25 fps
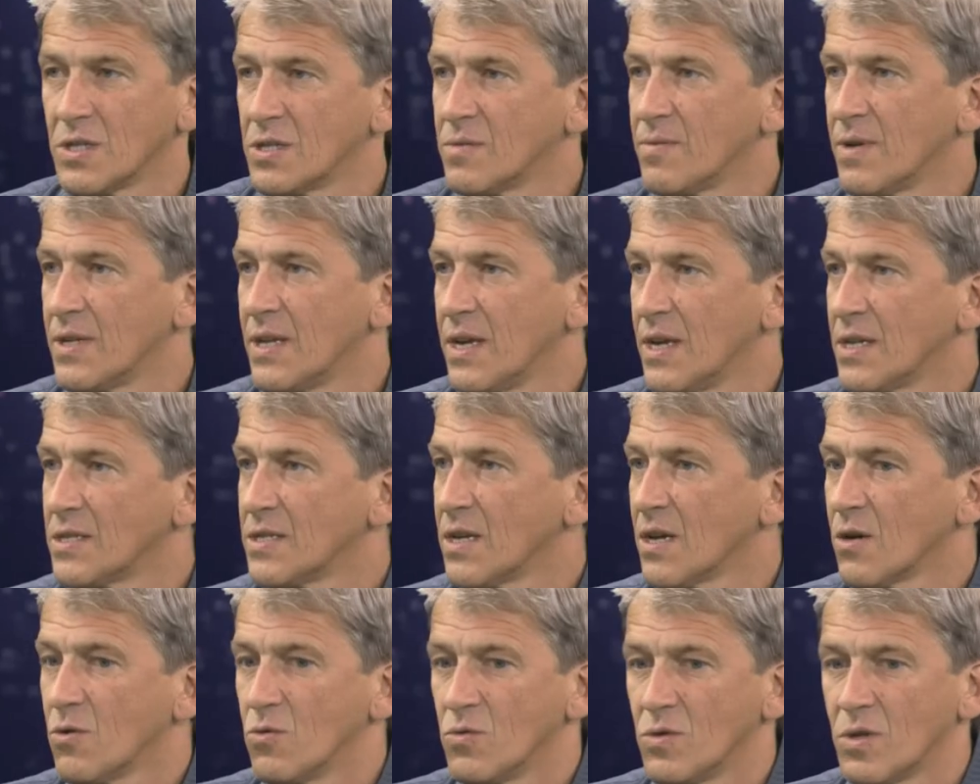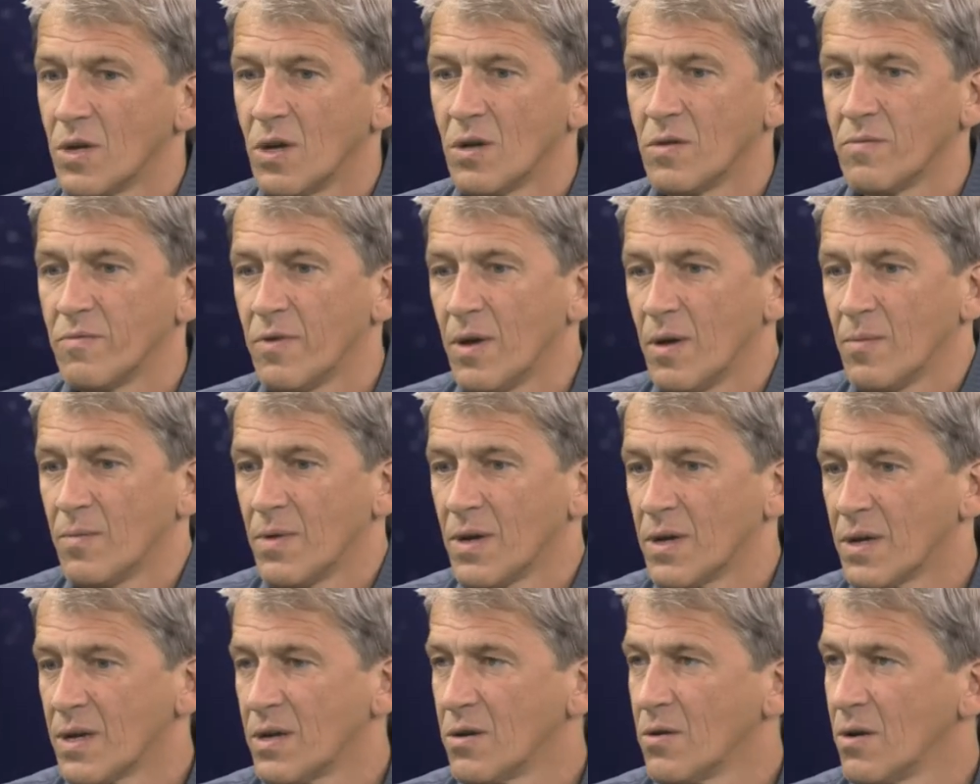das war die erste Runde und wir haben
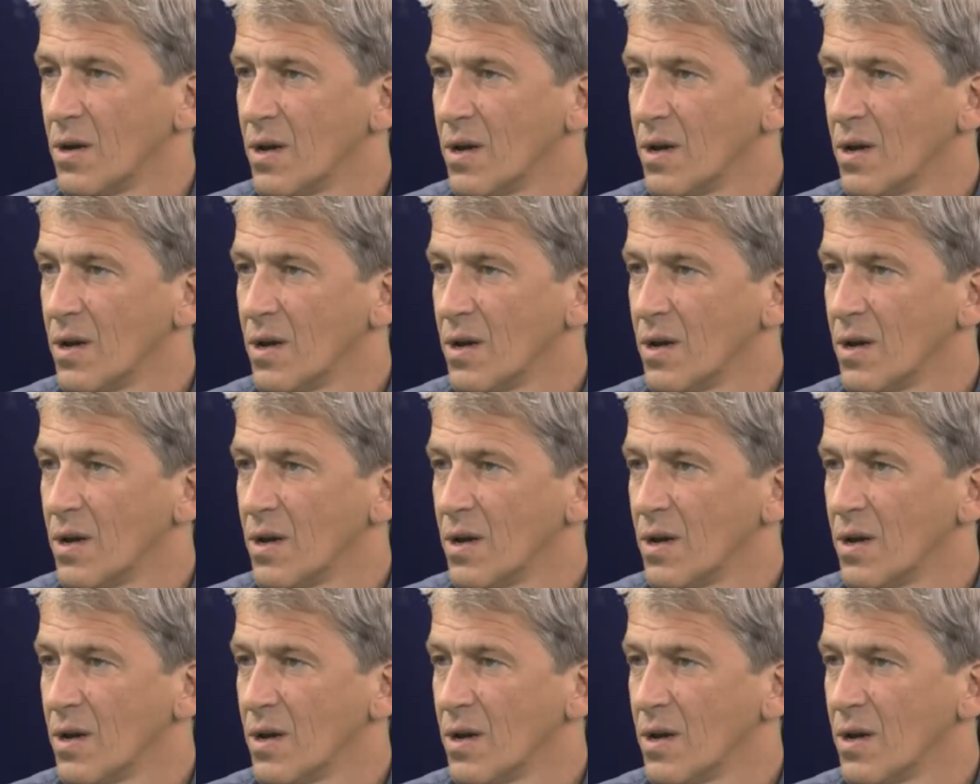eine